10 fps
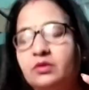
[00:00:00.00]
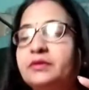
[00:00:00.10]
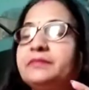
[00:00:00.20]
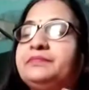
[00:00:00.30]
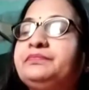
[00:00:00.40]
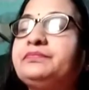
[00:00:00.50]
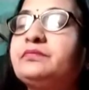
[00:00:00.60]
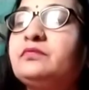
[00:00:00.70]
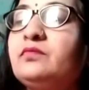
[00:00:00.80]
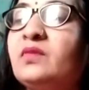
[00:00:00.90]
और
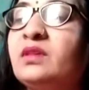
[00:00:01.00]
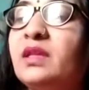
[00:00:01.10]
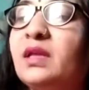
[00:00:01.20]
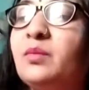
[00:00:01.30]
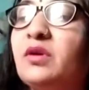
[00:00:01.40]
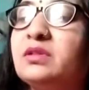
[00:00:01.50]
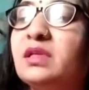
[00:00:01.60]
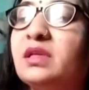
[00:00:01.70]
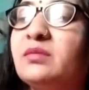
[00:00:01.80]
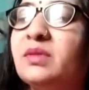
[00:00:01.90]
नेल
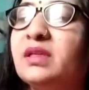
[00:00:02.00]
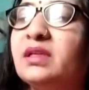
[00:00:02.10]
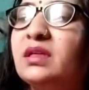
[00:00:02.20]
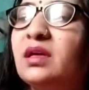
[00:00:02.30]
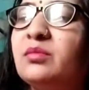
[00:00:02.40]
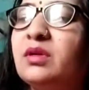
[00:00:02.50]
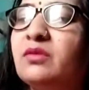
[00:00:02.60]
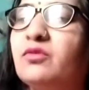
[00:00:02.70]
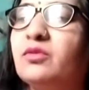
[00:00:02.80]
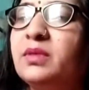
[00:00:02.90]
पॉलिश लेकिन पता नहीं अब
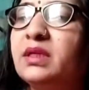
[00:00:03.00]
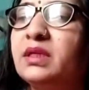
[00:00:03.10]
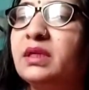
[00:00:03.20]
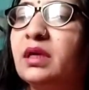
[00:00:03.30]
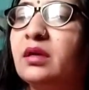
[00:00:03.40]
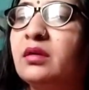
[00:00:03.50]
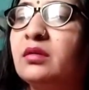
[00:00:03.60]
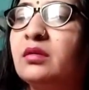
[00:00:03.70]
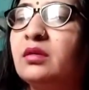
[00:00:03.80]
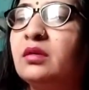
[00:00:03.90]
ना वो भी नहीं रहा
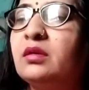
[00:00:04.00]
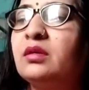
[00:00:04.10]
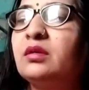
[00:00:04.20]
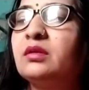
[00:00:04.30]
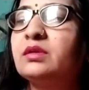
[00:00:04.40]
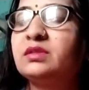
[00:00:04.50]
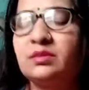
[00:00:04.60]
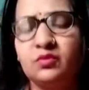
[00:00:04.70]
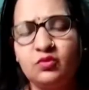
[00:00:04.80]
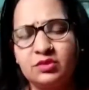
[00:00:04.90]

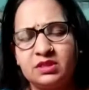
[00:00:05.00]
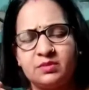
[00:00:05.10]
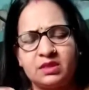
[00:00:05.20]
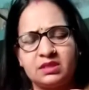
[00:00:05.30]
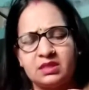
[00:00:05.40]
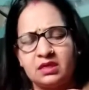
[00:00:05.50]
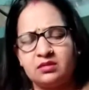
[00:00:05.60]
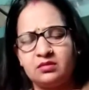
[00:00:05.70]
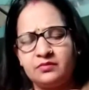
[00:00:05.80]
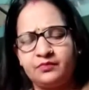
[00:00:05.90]
सब कुछ समय के
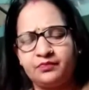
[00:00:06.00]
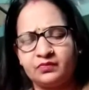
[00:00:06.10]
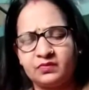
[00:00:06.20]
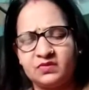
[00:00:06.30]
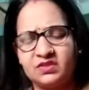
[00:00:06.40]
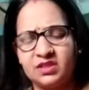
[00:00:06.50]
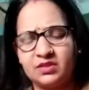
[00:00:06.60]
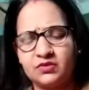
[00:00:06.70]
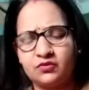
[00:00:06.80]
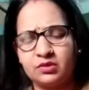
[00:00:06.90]
साथ ना
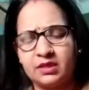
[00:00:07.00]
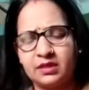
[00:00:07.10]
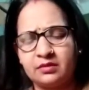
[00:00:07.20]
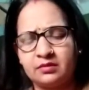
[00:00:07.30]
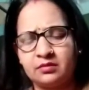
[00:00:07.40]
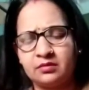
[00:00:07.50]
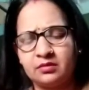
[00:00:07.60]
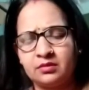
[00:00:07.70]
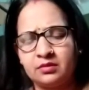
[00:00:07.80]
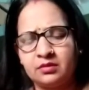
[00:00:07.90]
चेंज होता है
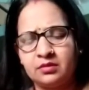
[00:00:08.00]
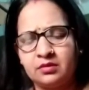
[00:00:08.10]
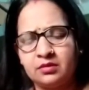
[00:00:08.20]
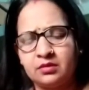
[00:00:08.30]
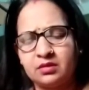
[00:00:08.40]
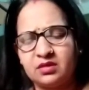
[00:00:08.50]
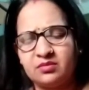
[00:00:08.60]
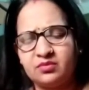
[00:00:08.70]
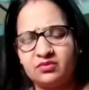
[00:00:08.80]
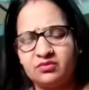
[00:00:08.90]

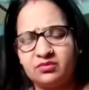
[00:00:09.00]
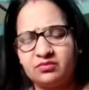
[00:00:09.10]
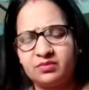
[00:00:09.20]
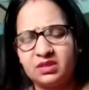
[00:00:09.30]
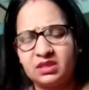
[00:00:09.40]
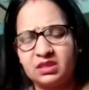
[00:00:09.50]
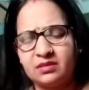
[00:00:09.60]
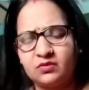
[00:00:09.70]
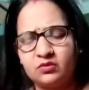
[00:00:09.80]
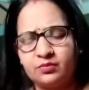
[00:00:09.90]
अब पता
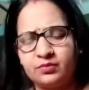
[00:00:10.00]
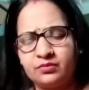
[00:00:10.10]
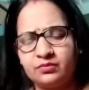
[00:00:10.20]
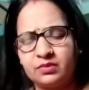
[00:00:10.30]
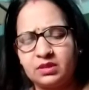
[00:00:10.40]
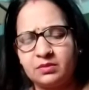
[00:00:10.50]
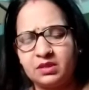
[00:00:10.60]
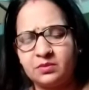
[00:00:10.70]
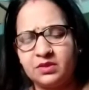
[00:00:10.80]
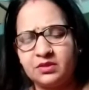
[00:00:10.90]
नहीं अब तो कभी
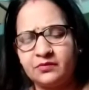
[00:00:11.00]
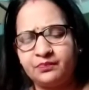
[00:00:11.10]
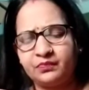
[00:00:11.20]
कभी ना